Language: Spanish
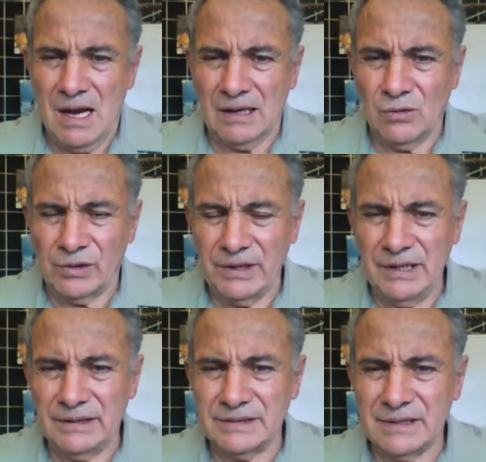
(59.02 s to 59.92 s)
a
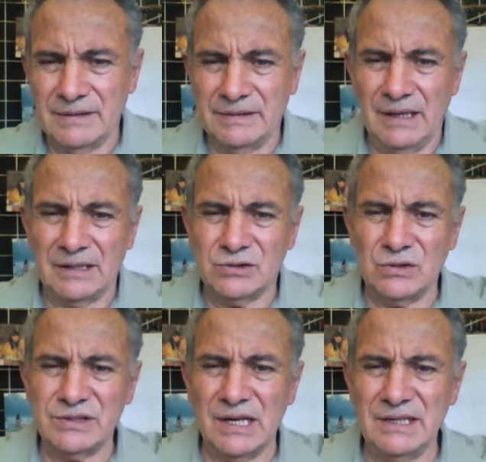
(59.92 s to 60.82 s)
corrientes del
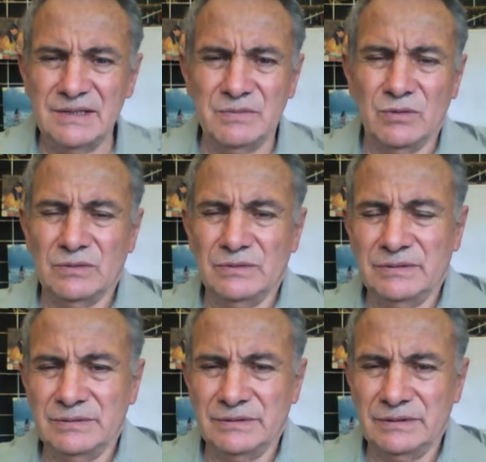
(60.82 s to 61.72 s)
socialismo
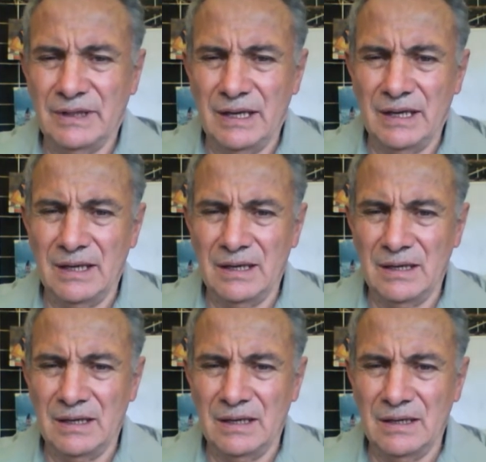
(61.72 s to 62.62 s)
de
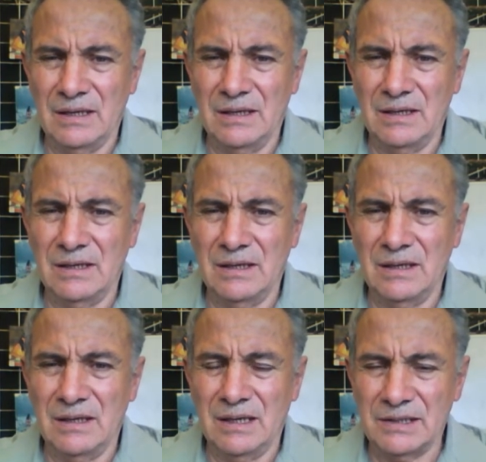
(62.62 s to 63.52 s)

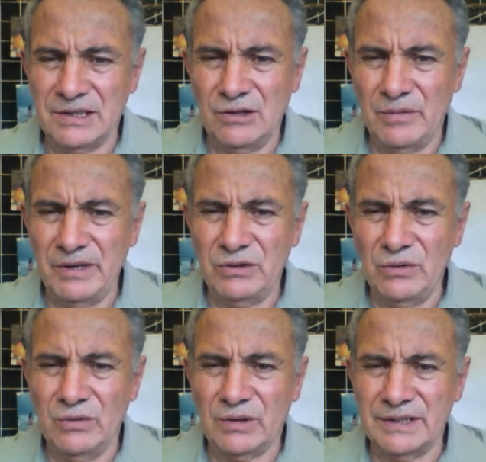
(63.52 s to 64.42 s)
el siglo
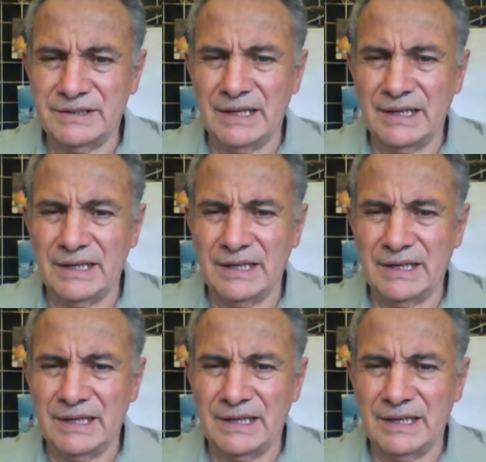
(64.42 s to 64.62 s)
XXI que